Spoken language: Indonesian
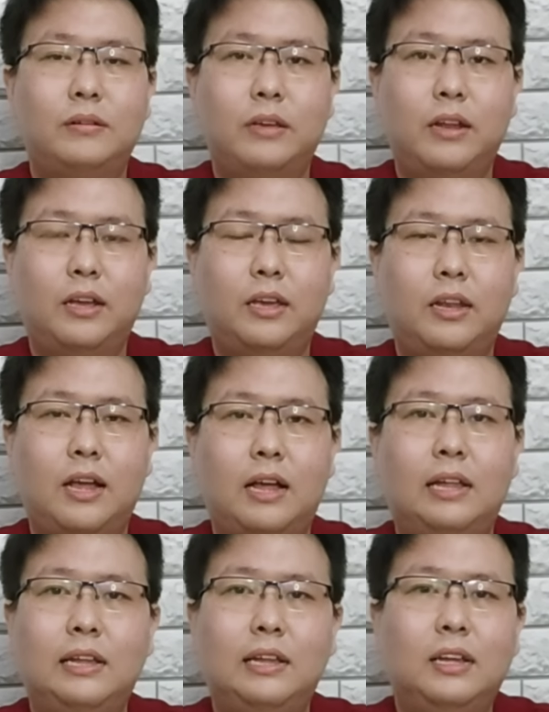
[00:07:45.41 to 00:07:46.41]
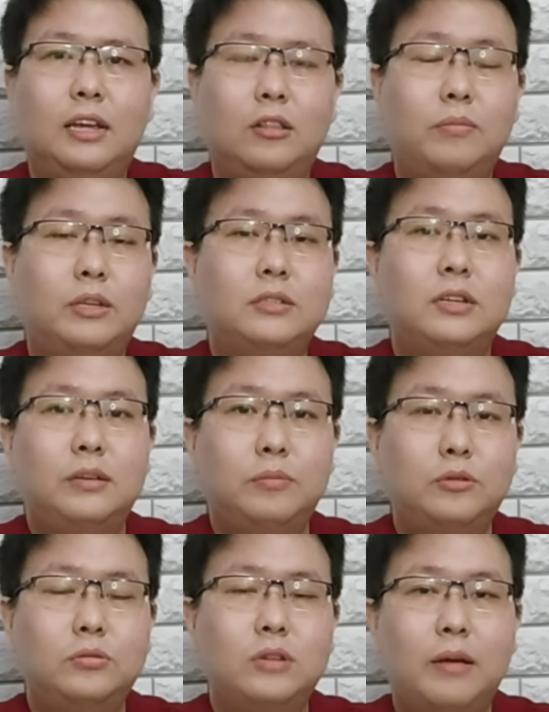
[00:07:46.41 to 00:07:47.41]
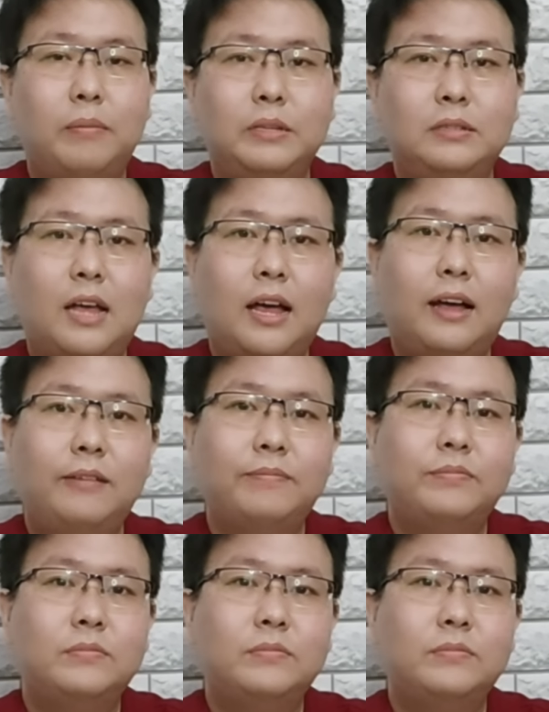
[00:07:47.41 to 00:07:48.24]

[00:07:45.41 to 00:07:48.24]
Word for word: kira-kira. Itu biasanya ibu sudah bisa